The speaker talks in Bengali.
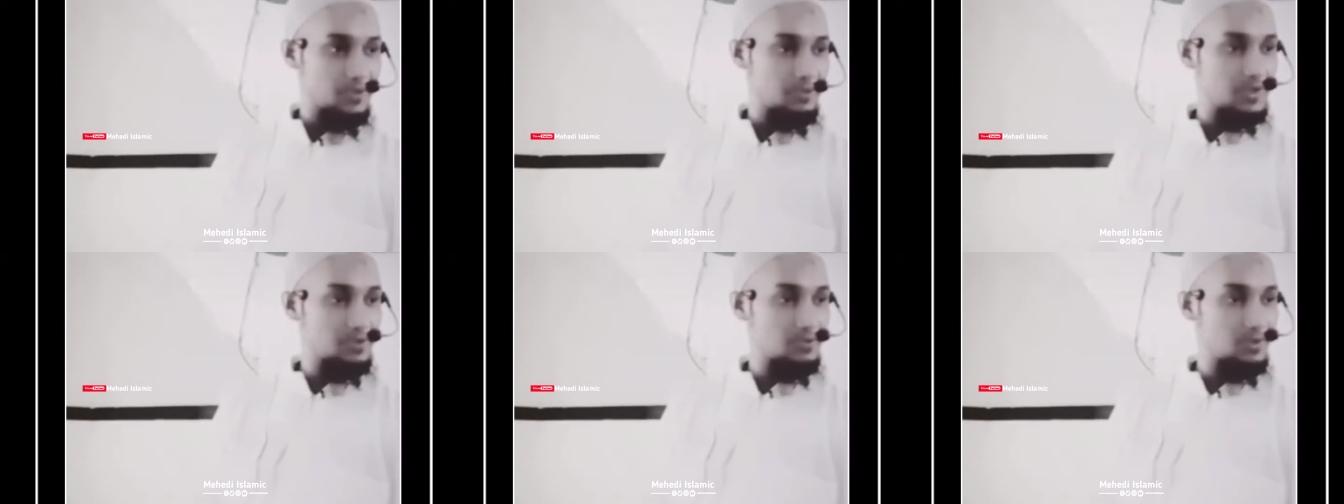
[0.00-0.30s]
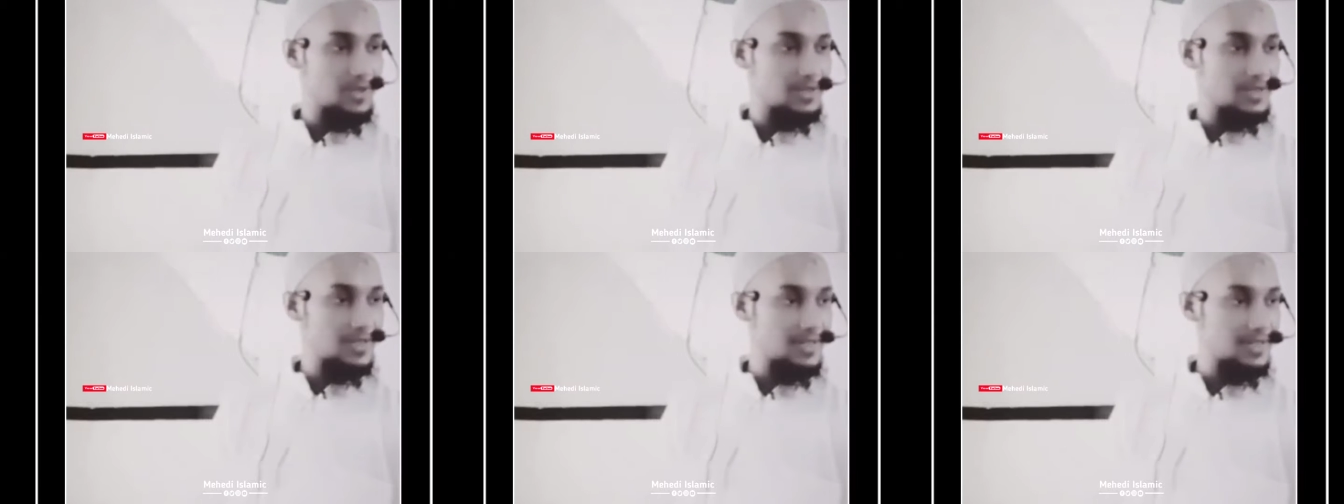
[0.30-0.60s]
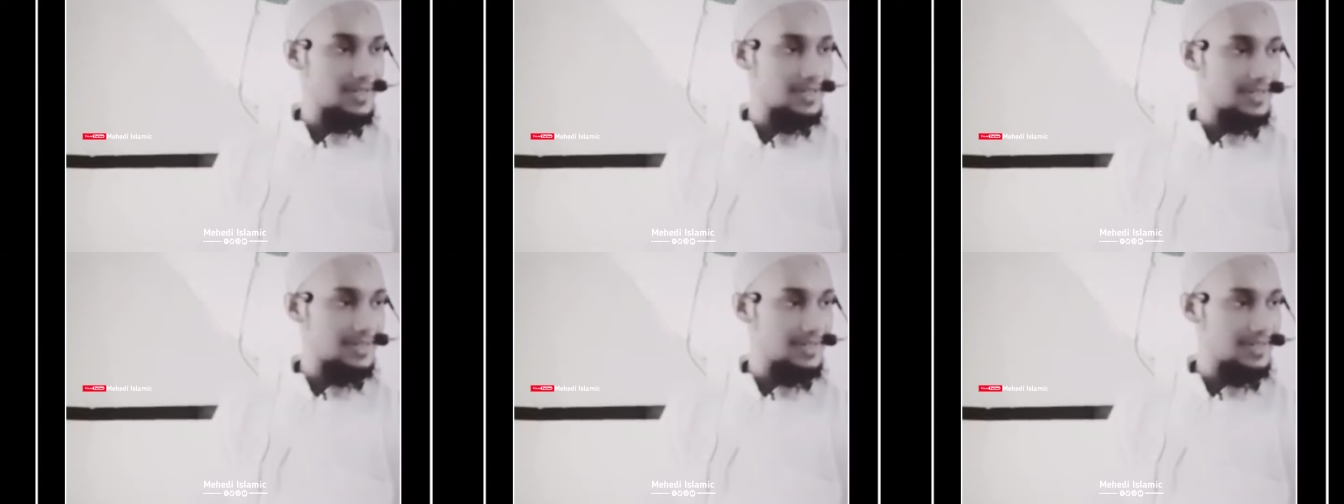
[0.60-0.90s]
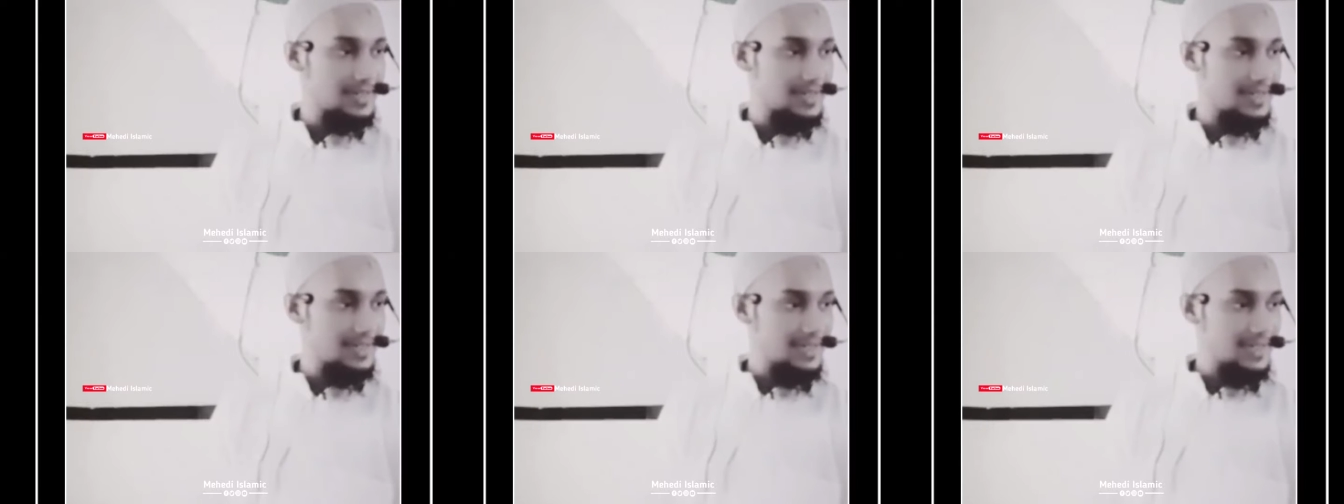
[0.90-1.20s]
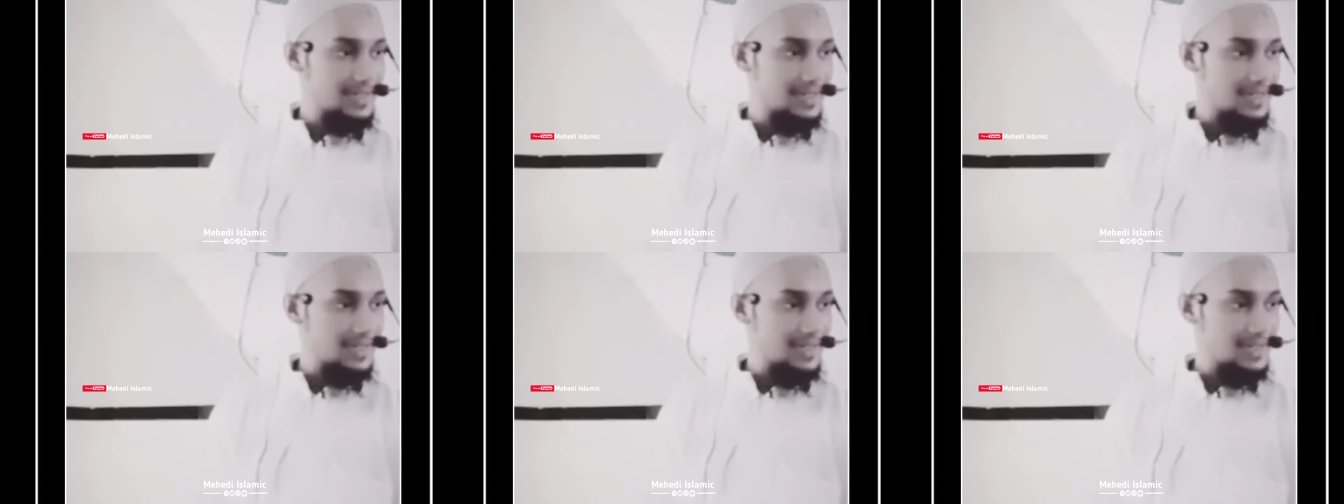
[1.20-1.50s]
রবিজি বলেছেন
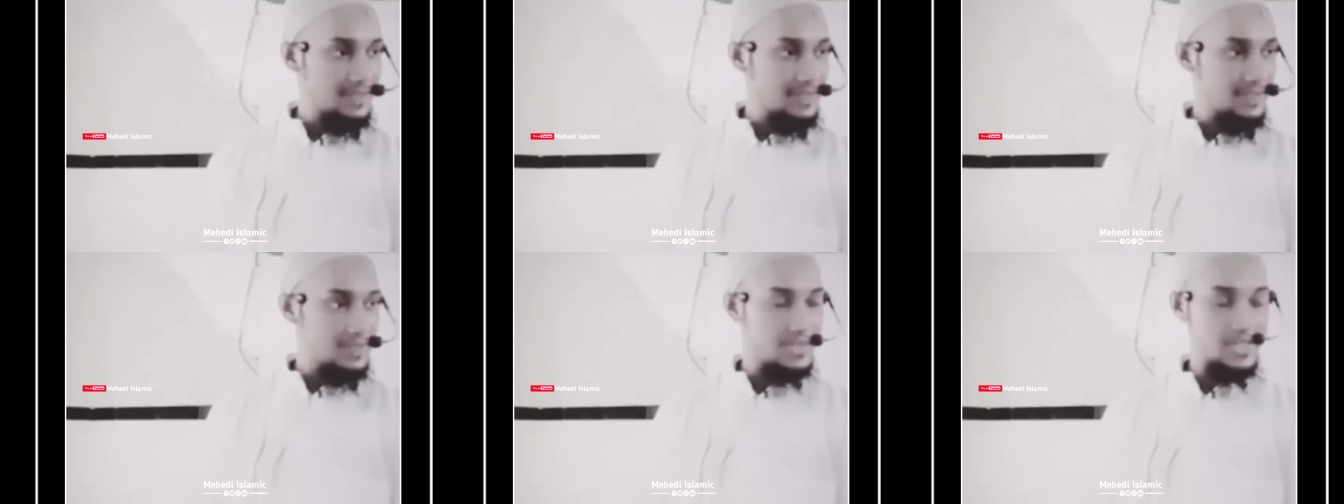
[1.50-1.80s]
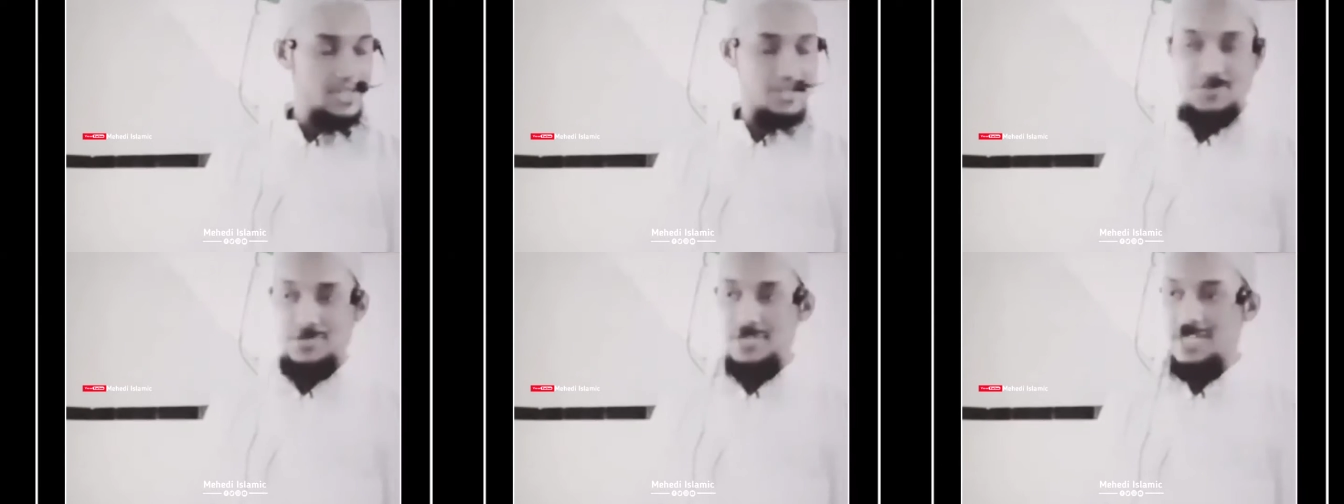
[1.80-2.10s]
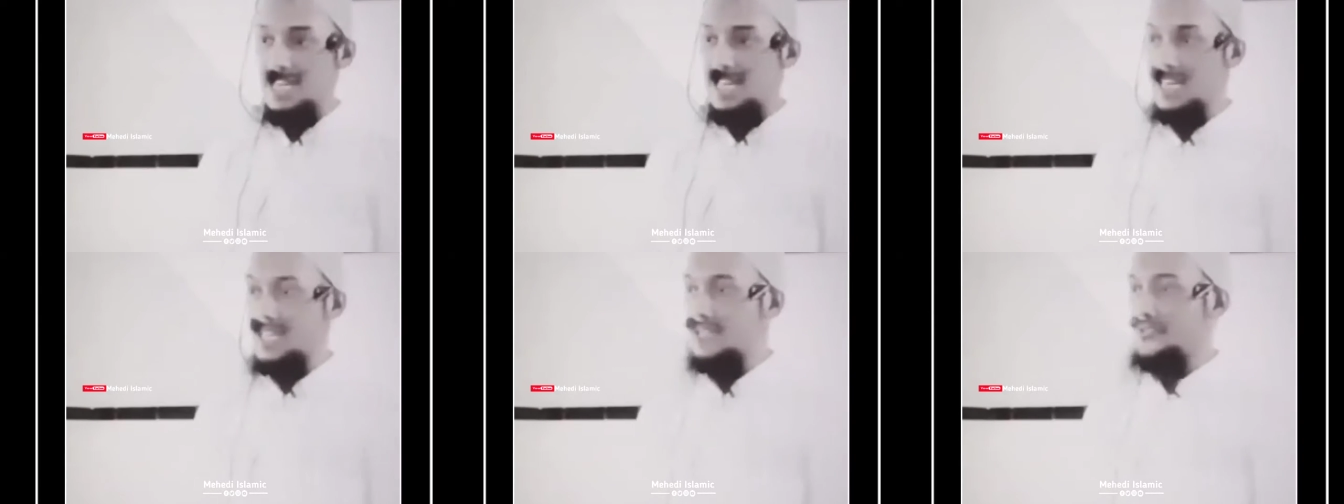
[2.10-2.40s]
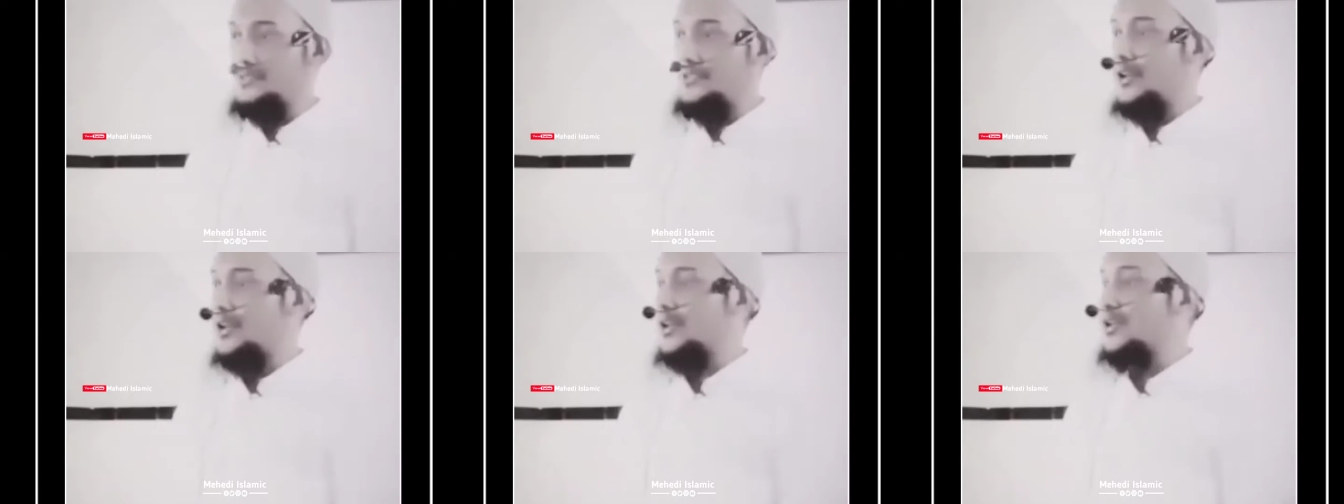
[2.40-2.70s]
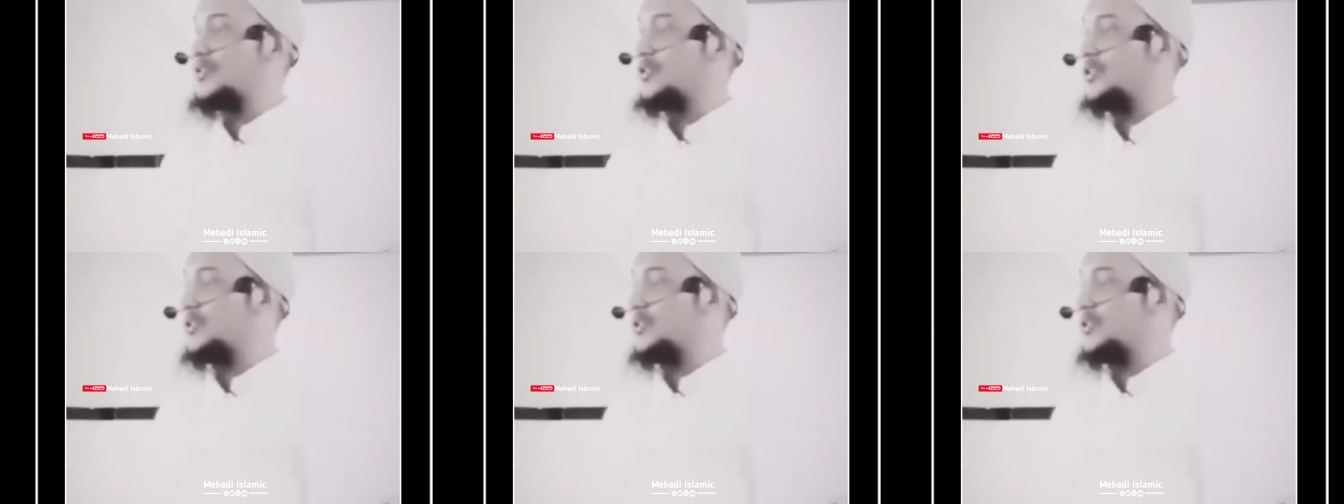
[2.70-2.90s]
দাজ্জালকে ফলো